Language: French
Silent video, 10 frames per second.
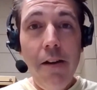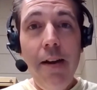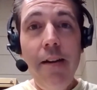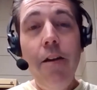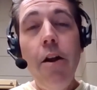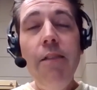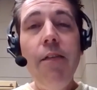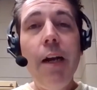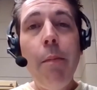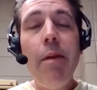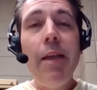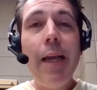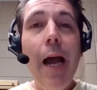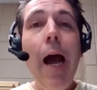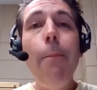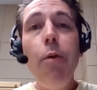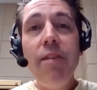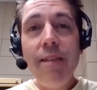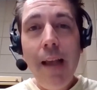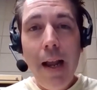Euh, le livre est quand même écrit en
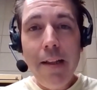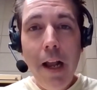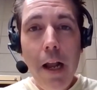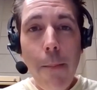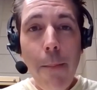petits caractères.